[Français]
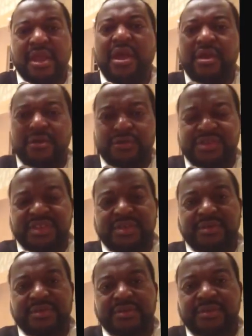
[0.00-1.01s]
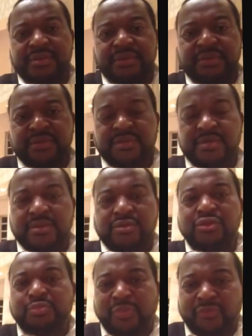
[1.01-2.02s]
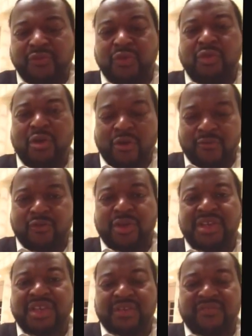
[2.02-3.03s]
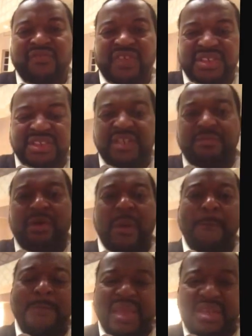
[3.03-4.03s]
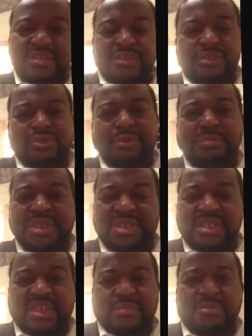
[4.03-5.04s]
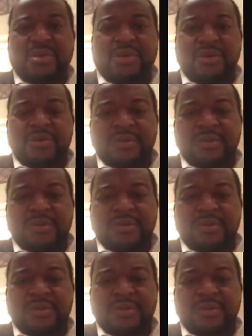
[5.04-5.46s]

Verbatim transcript: un container, nous pouvons envoyer facilement 1000 tonnes de médicaments,